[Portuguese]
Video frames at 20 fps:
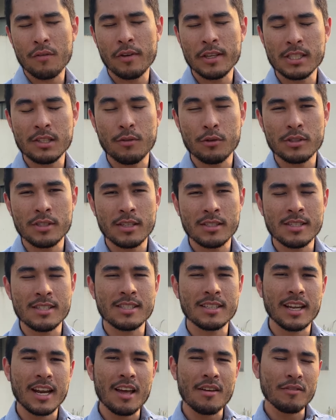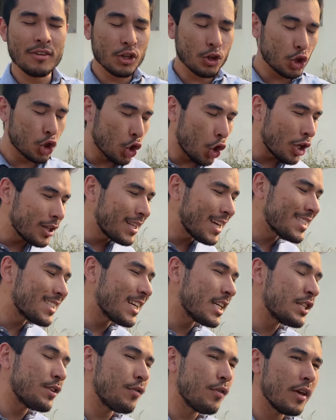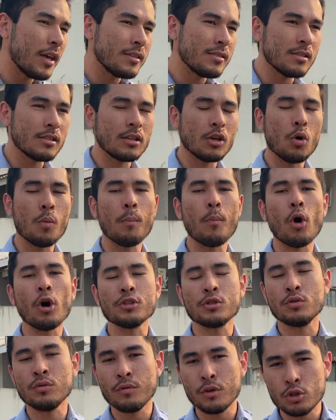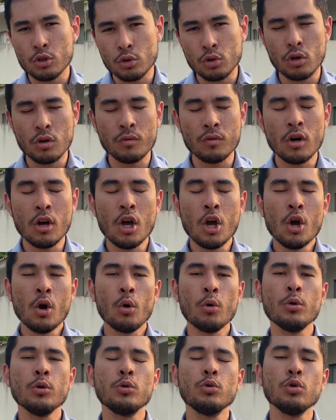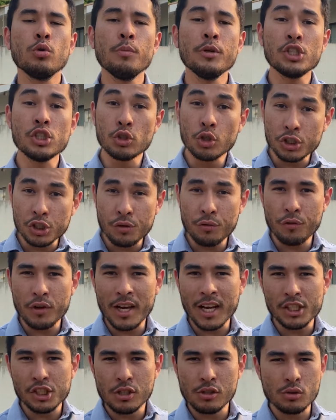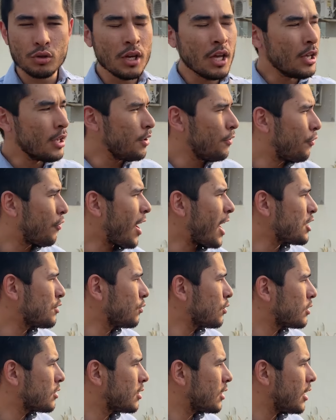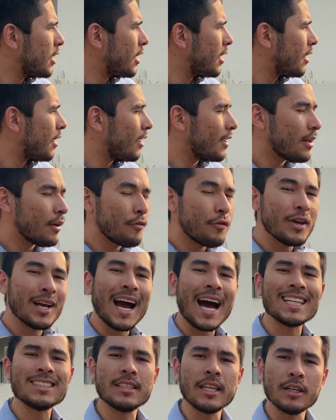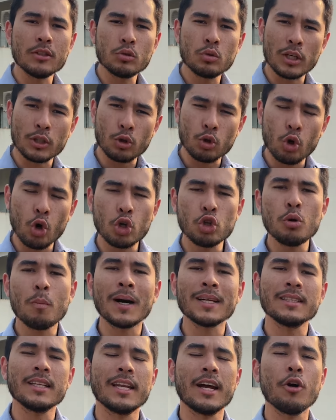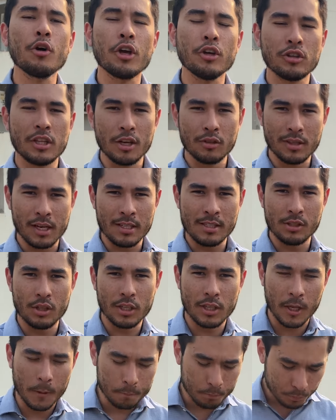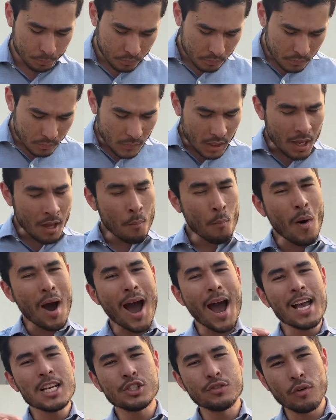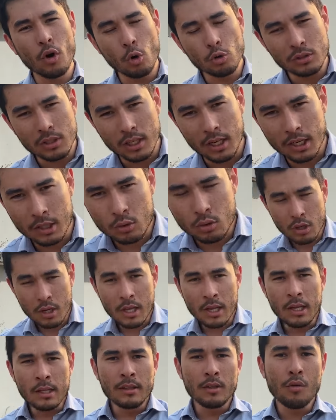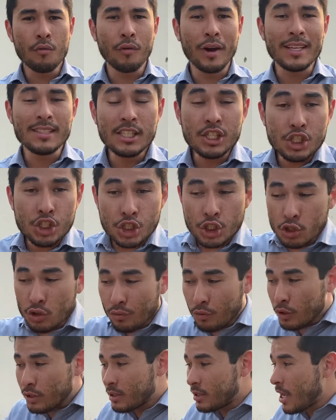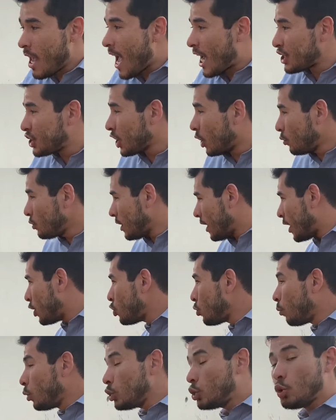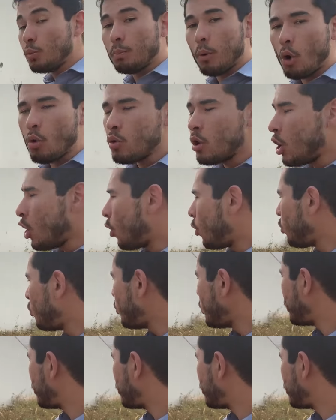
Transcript: vez que você se inscreve e todas as vezes que eu posto um vídeo novo, o YouTube te notifica disso e faz você ficar atento a todo o material que eu tenho trazido aqui. Mas voltando, não faz sentido você achar um terreno muito bom, um